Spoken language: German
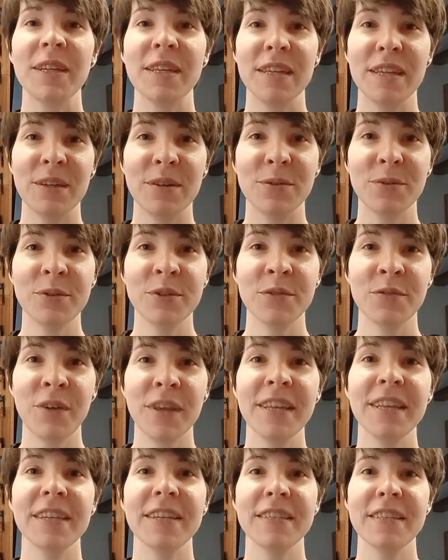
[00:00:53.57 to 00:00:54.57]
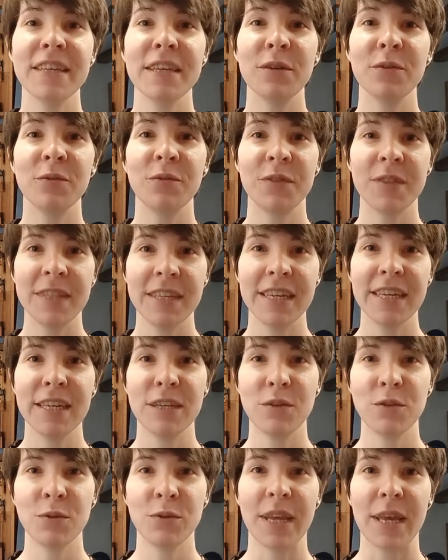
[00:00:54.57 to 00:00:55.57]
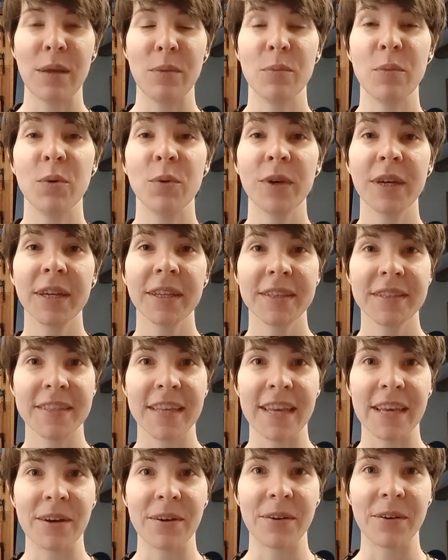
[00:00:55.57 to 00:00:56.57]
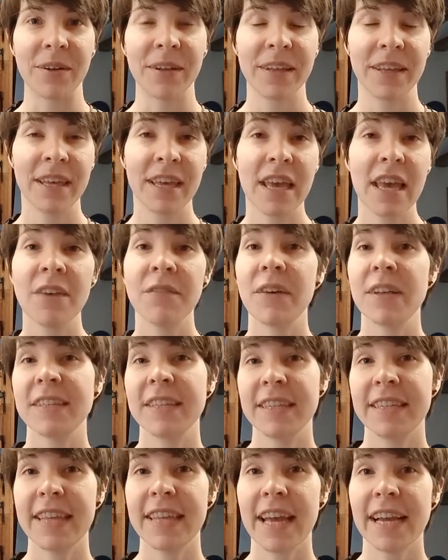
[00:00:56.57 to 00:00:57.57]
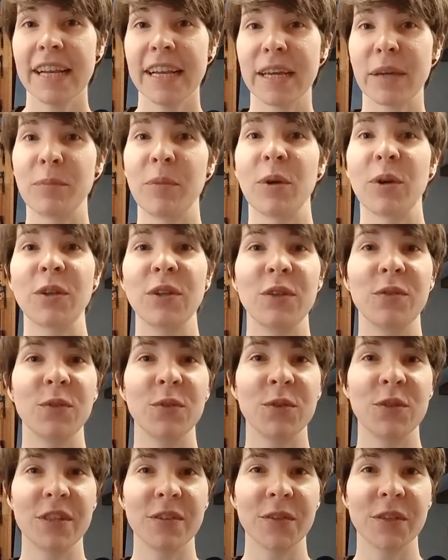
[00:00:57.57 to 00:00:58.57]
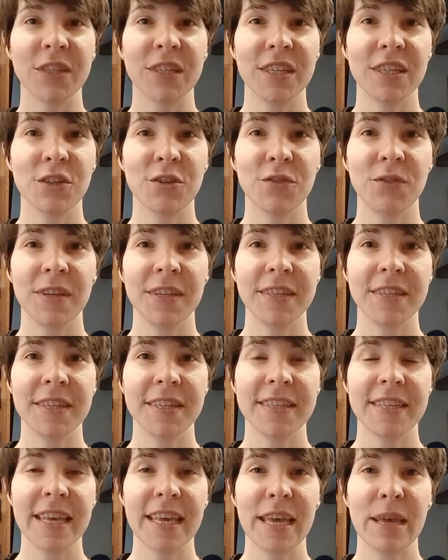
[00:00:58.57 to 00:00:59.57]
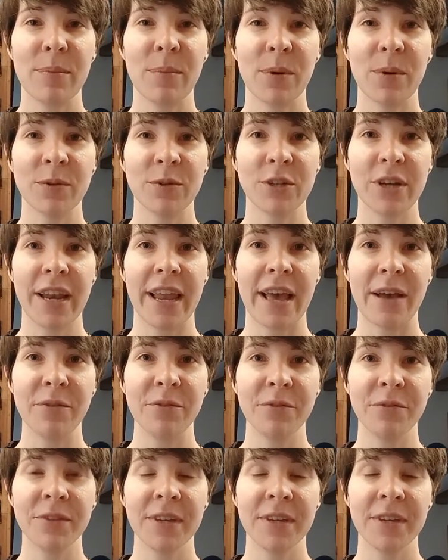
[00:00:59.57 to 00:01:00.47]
News finden Sie auf citoday.ch. Wenn Sie täglich möchten wissen, was in der Schweizer CE-Branche läuft,